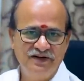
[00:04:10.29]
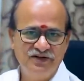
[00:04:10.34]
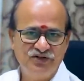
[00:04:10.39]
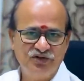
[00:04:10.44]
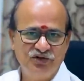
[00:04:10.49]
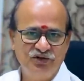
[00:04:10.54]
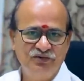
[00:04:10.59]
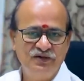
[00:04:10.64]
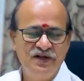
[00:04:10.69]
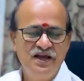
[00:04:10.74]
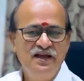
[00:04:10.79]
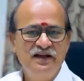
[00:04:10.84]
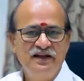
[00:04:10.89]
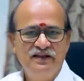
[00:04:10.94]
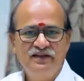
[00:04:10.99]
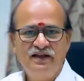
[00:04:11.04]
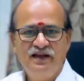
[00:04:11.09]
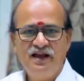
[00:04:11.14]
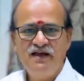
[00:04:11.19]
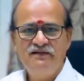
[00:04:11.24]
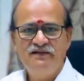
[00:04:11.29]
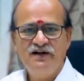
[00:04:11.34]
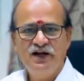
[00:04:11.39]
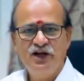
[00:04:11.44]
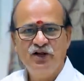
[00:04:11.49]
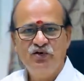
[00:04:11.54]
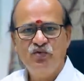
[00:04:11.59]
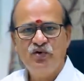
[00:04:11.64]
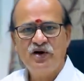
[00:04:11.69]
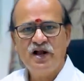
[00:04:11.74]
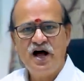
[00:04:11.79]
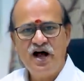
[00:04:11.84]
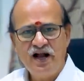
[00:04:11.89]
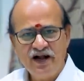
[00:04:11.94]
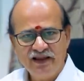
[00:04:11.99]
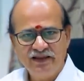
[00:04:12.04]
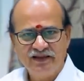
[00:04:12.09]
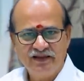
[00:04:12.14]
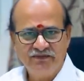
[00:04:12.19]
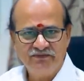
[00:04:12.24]
வீசும் இதெல்லாம் அவங்களுக்கு ஒரு
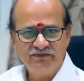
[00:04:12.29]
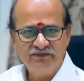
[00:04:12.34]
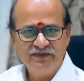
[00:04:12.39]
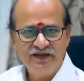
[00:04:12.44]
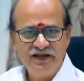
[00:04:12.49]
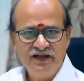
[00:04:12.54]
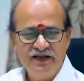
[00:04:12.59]
ஆனந்தம்